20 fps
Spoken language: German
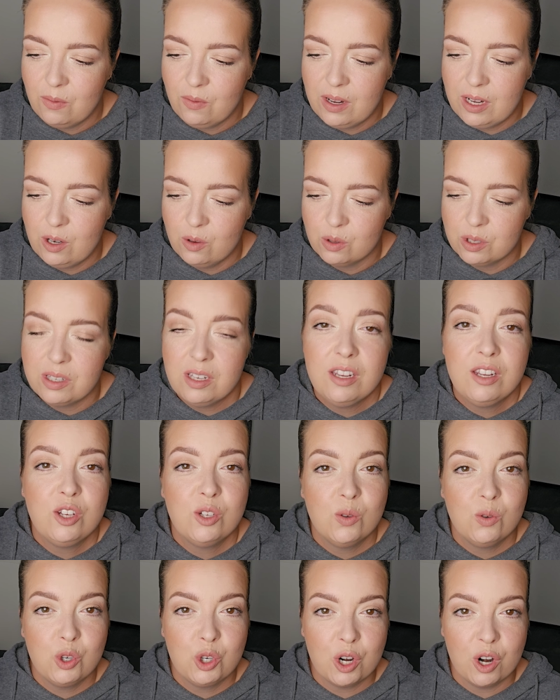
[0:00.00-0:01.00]
Videos, die ich
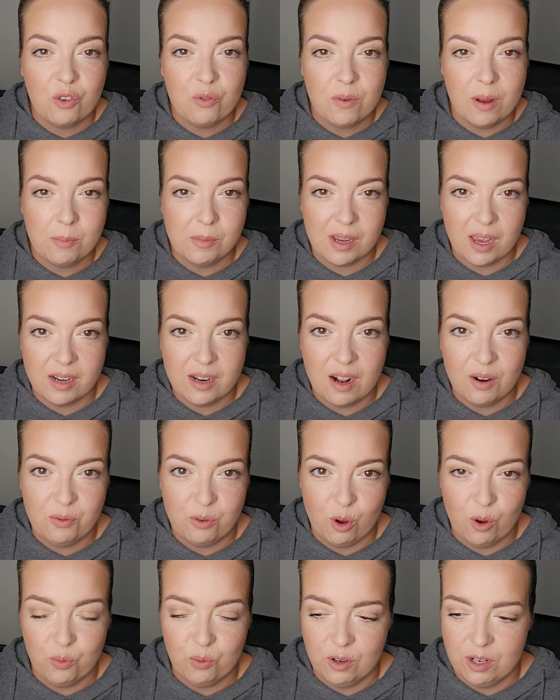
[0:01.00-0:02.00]
so schon auf meinem Kanal
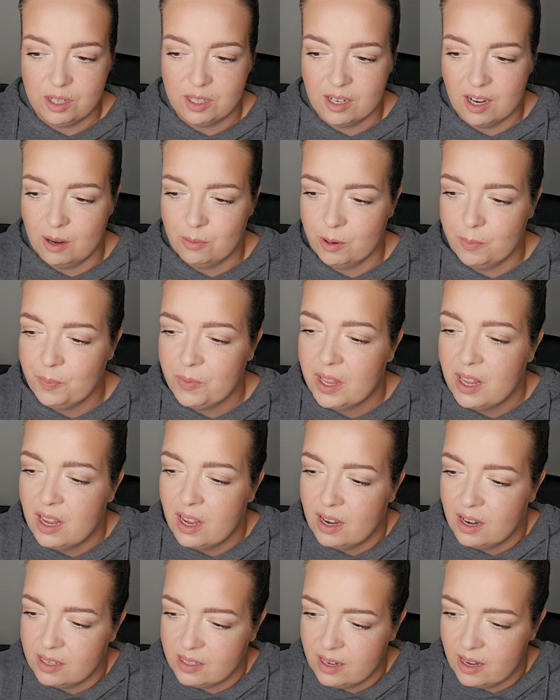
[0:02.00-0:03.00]
veröffentlicht habe.
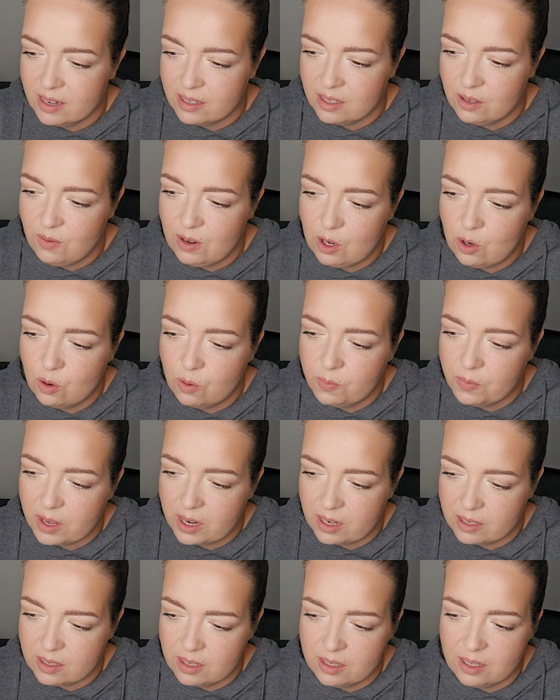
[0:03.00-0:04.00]
Das erste Video hat
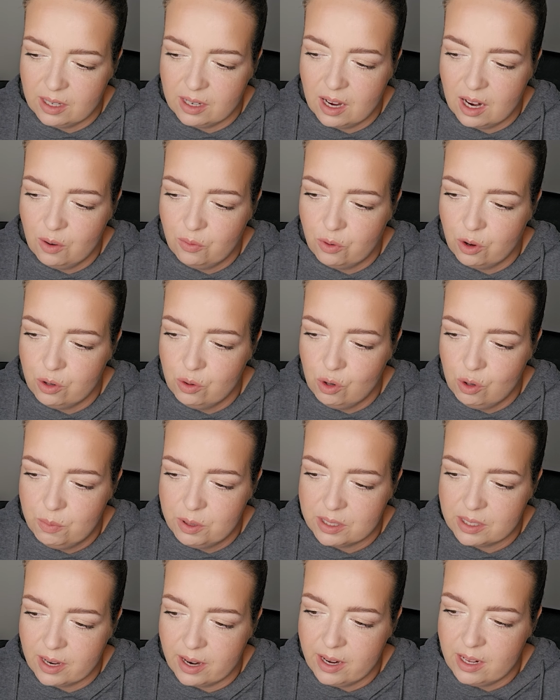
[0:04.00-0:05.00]
das Integral von 0
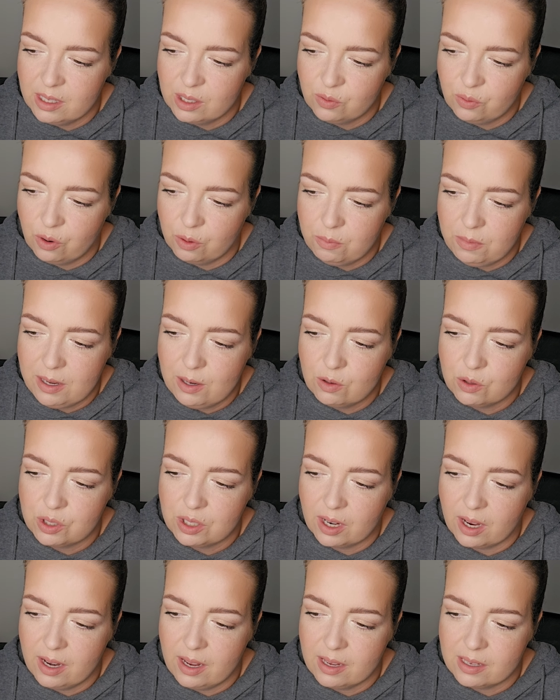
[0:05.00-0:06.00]
bis 1 von minus
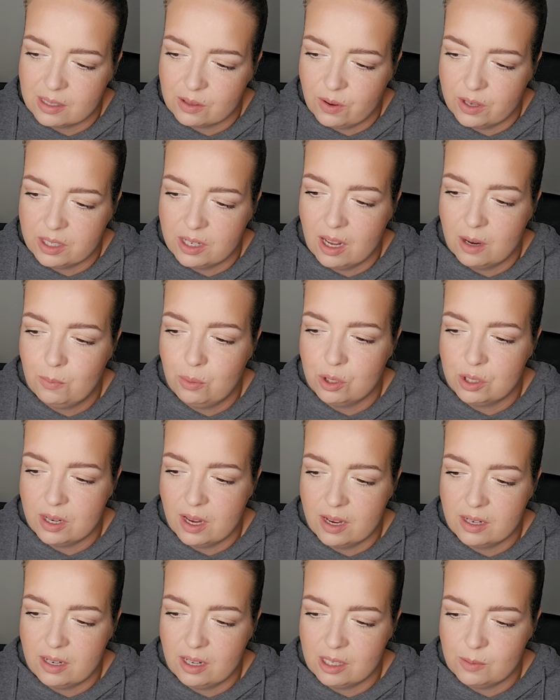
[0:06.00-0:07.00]
3x plus
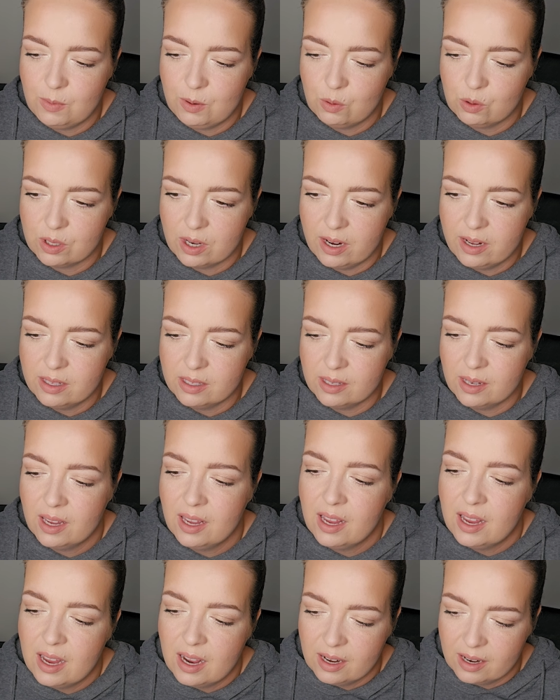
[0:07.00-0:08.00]
8x minus 1.
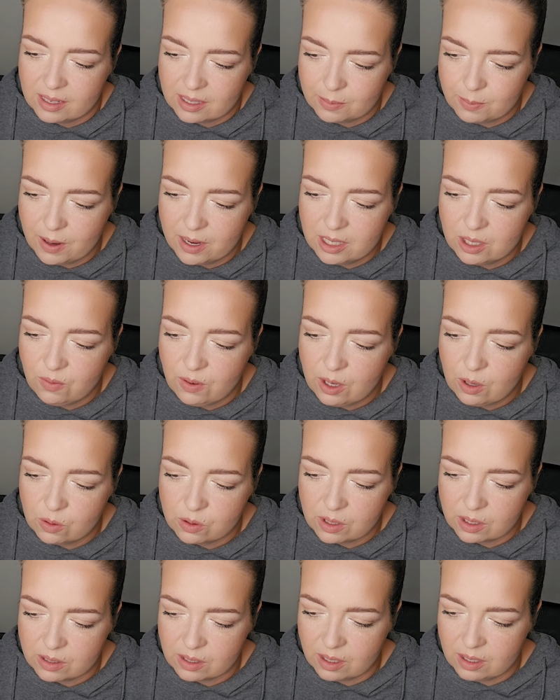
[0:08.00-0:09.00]
Das zweite Video ist
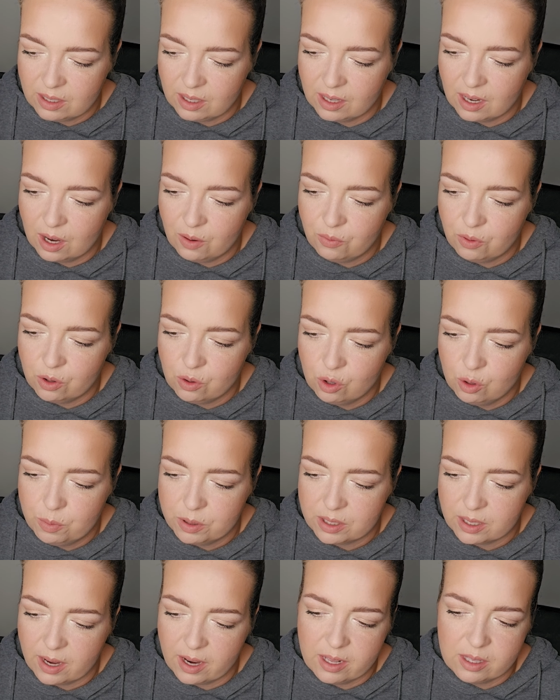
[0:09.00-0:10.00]
das Integral von 0
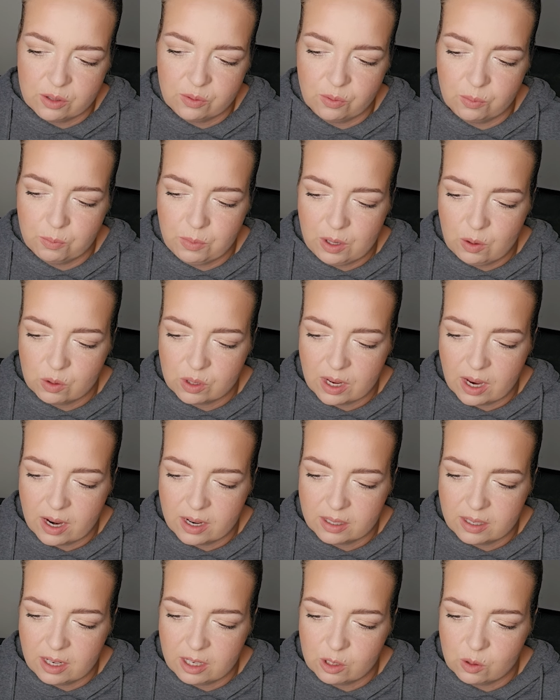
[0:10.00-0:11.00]
bis 1 minus
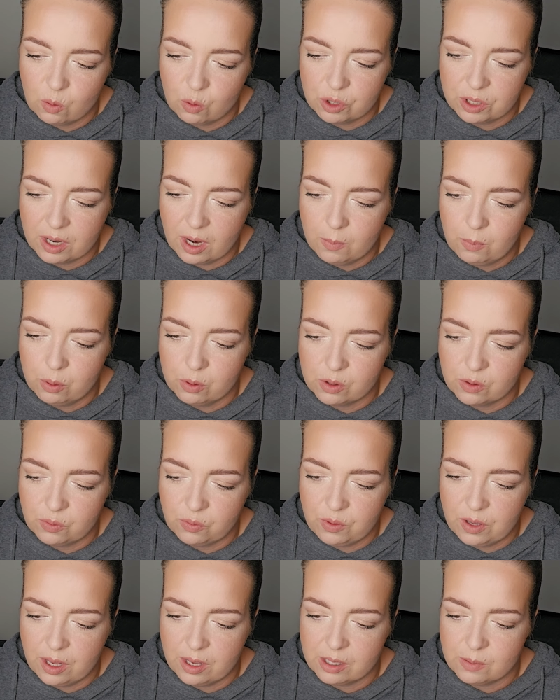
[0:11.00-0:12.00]
8x hoch 3 plus
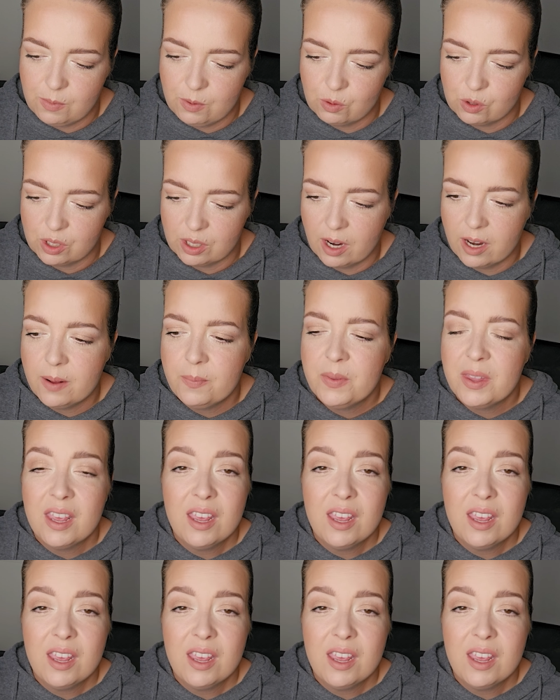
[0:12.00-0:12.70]
4x minus 3.